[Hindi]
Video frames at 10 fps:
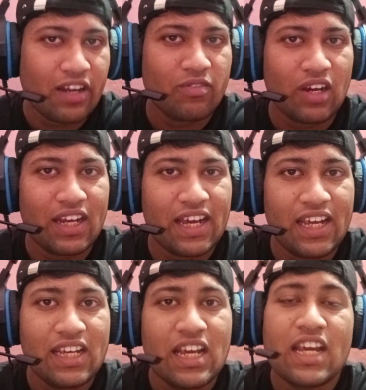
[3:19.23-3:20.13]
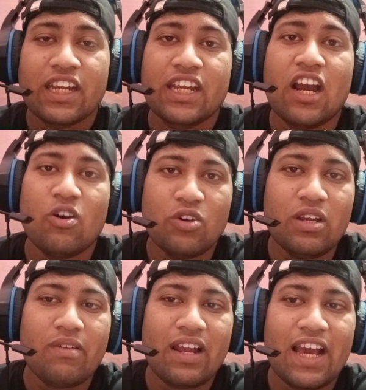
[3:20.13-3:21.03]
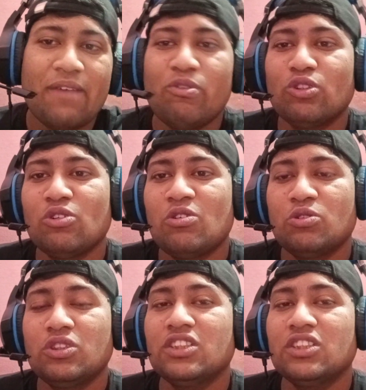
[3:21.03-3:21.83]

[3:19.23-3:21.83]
आने वाला है क्या होने वाला है वो तो